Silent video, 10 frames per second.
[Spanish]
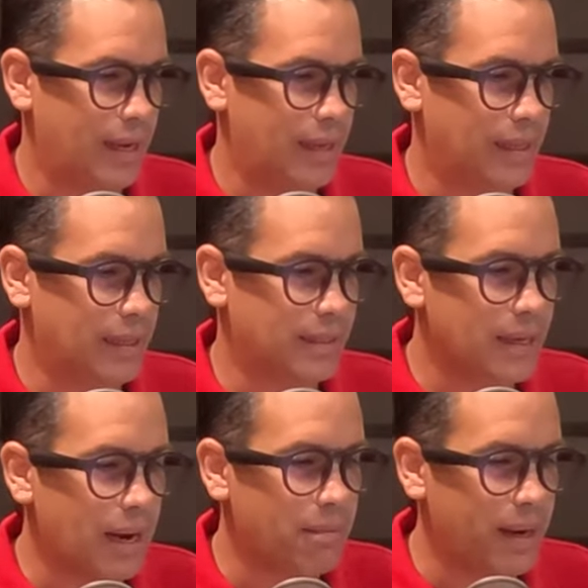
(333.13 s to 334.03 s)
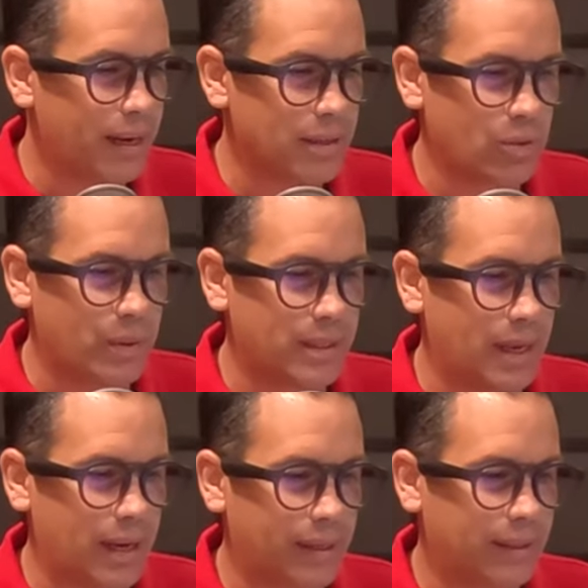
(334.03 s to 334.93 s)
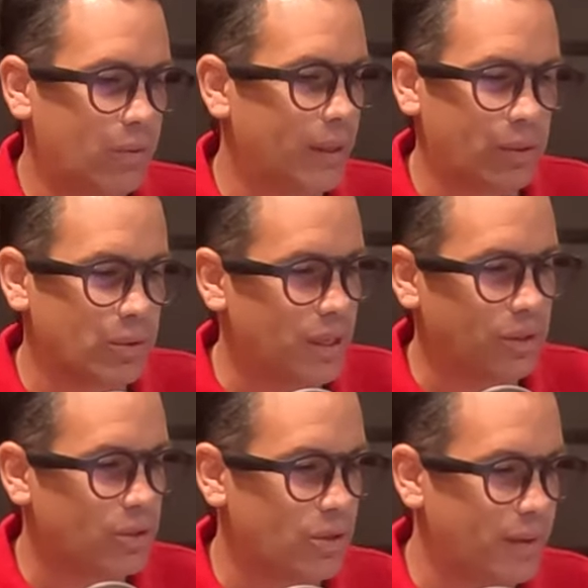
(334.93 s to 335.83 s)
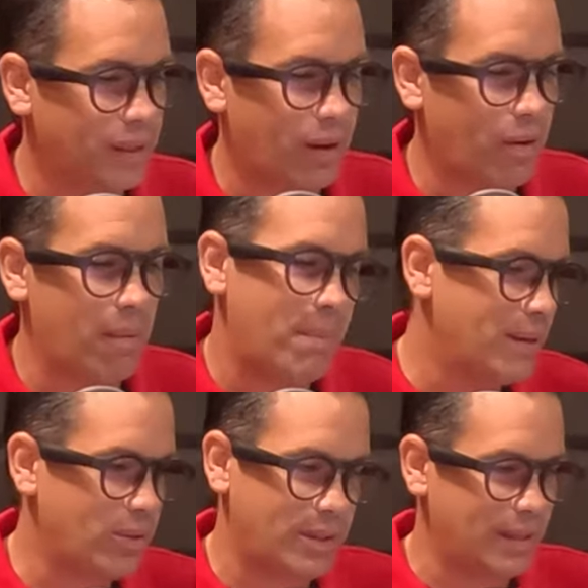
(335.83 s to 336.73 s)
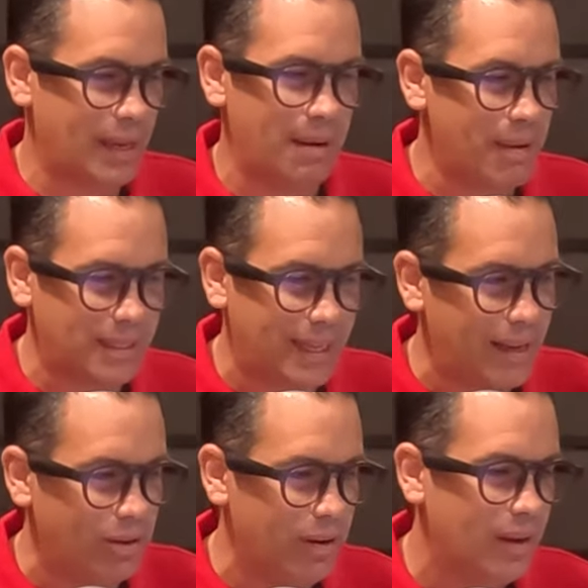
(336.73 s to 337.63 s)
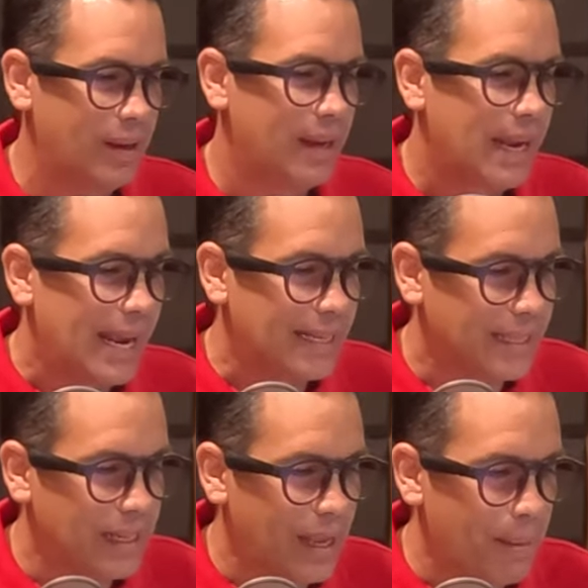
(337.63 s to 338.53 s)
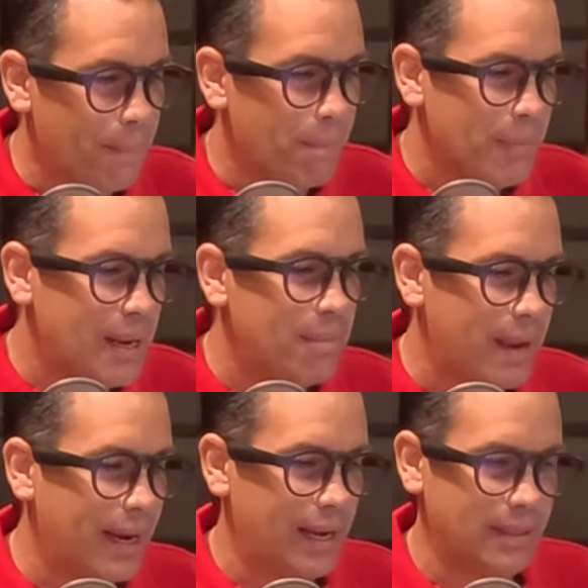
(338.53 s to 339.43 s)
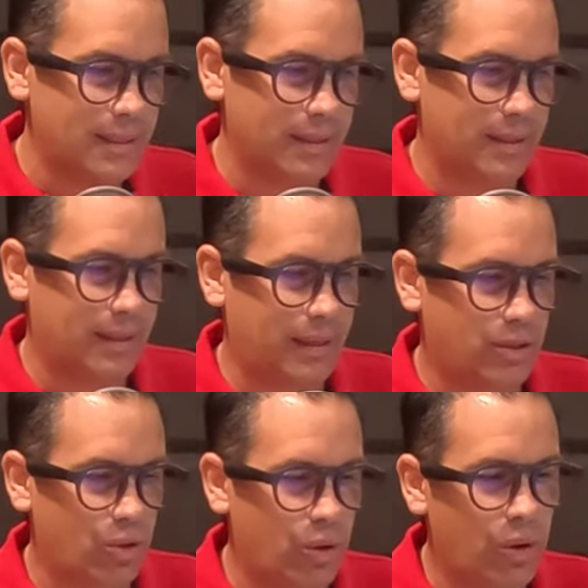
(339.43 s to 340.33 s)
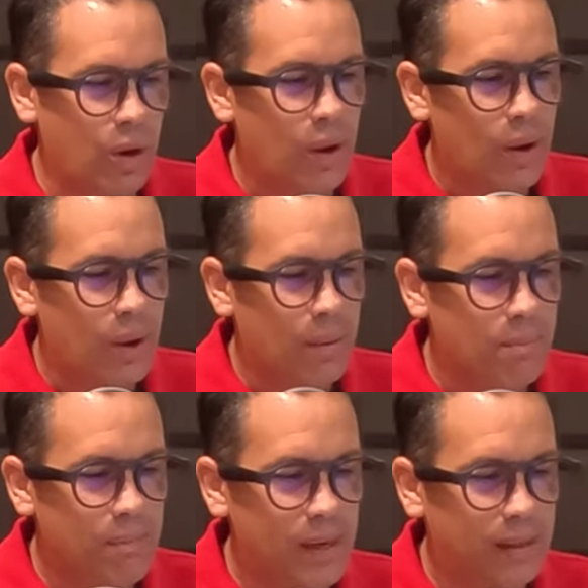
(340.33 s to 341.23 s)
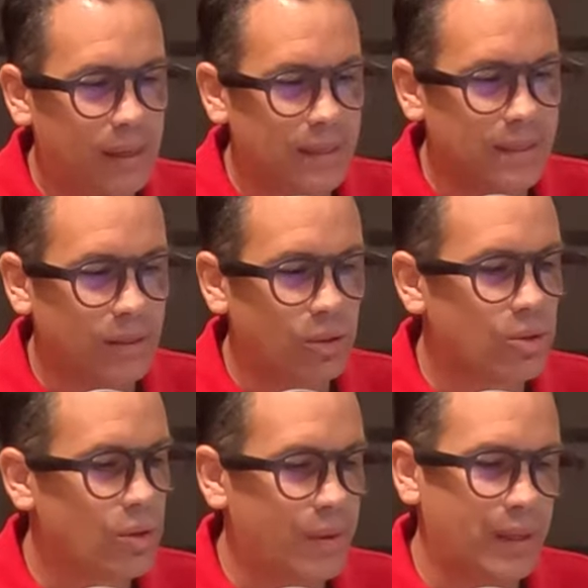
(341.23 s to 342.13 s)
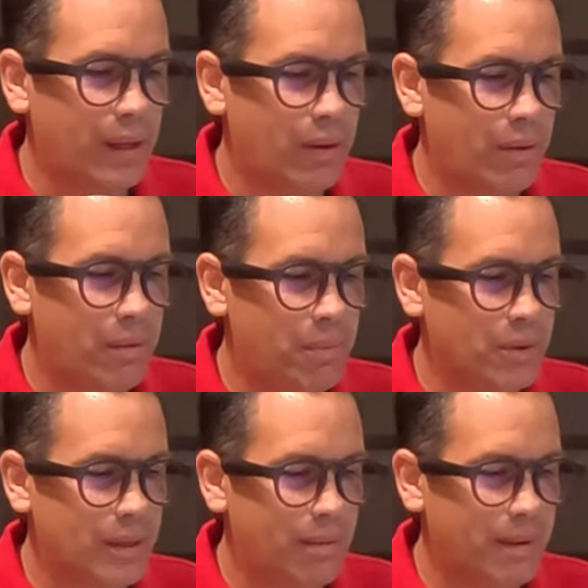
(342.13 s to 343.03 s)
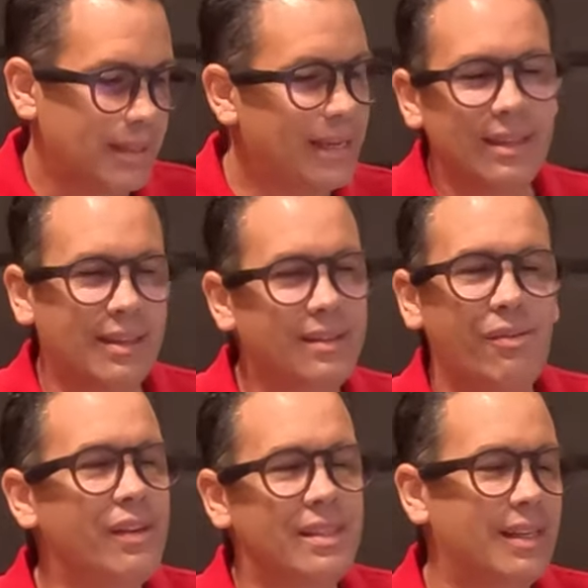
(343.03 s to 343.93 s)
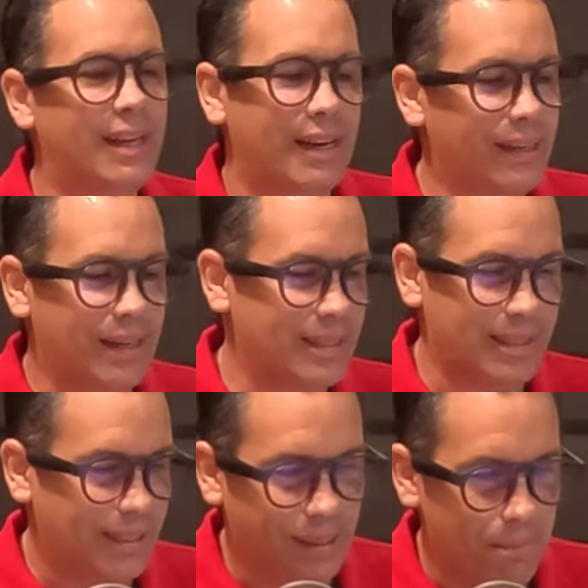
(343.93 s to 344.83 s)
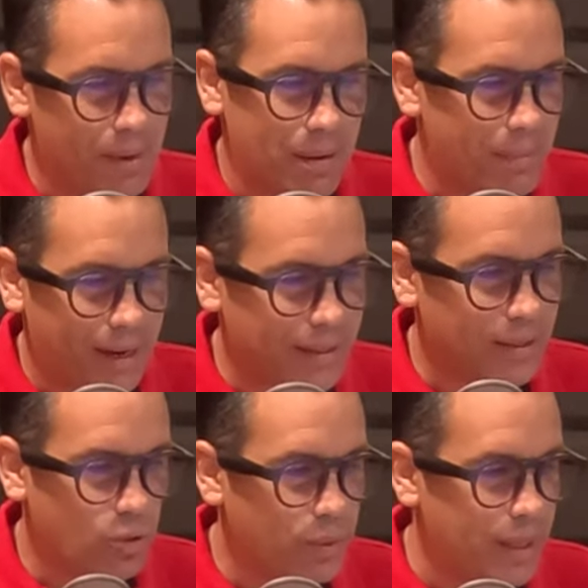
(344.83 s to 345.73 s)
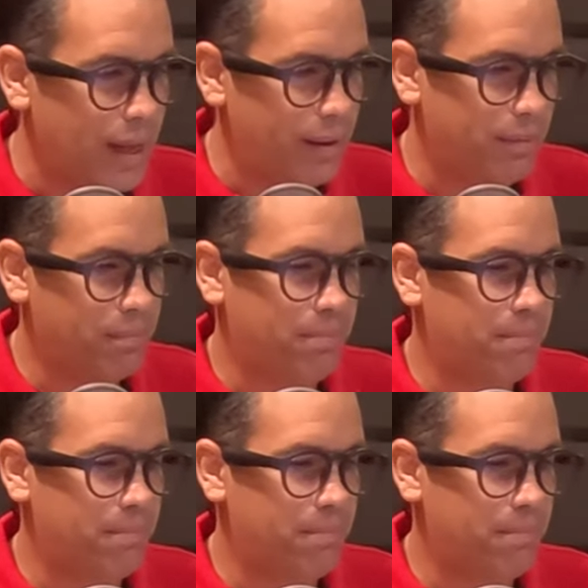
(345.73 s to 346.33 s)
El de 100 megas cuesta 499 pesos. el más caro es el de 1000 megas, que son 1399 pesos al mes. E, es, difícil que alguien necesite 1000 megas de su vida,